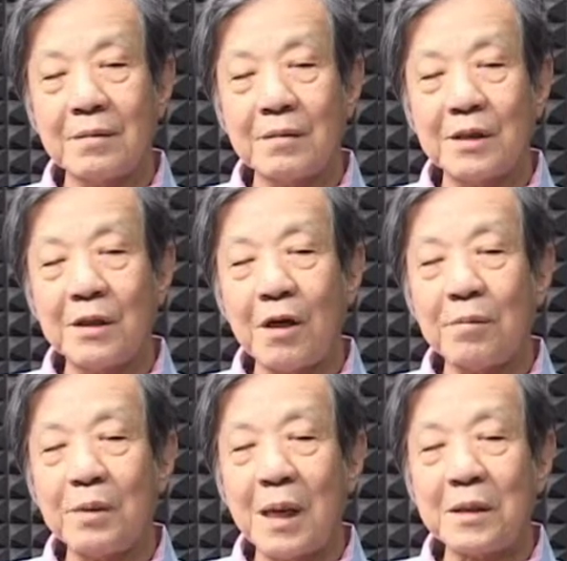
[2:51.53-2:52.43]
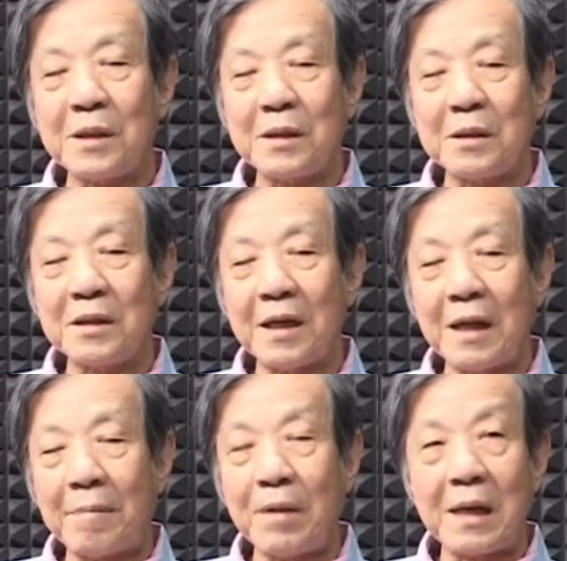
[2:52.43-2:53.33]
你叫我不拉琴也很
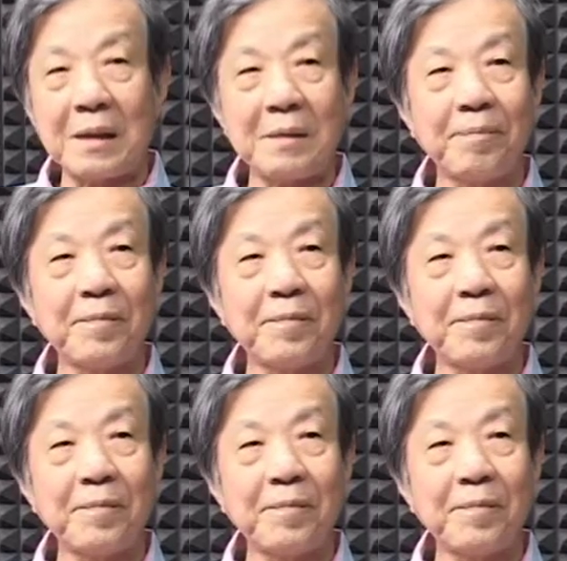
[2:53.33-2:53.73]
难办呐，